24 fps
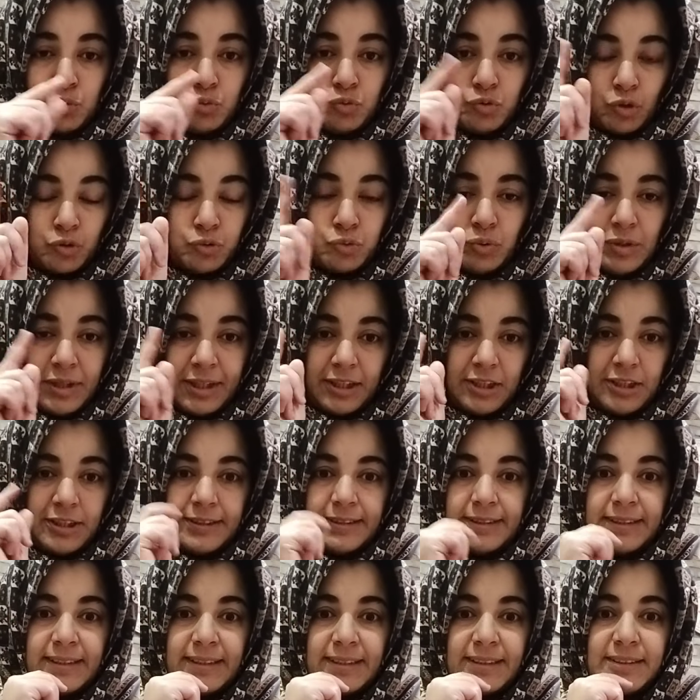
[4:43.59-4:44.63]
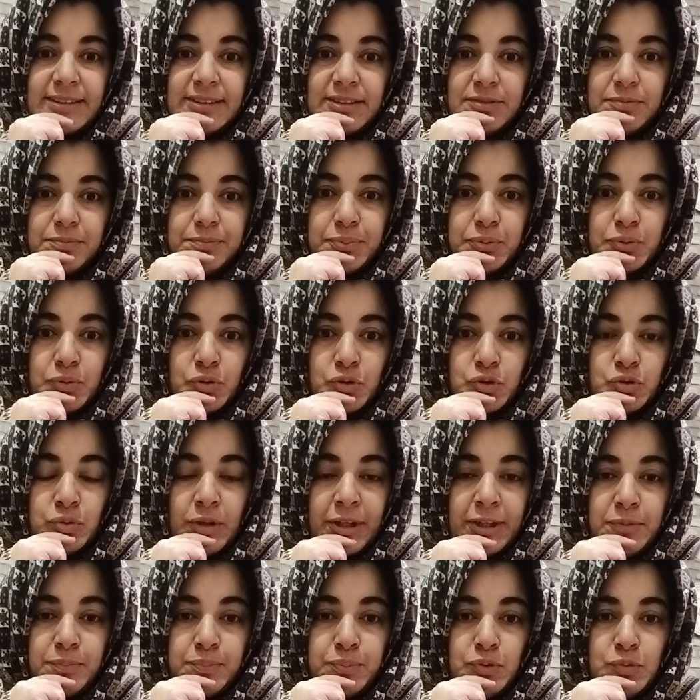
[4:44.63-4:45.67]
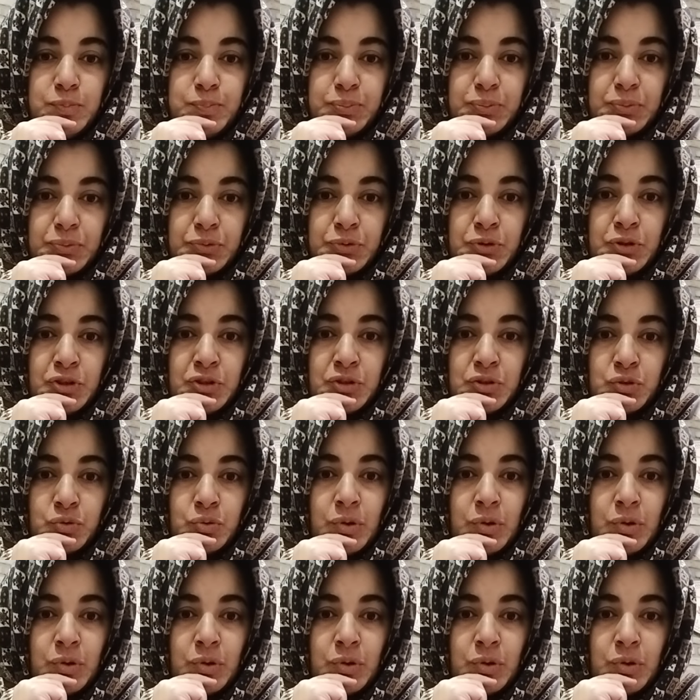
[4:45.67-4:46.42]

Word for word: dans tous les côtés, pour soit une poule pondeuse,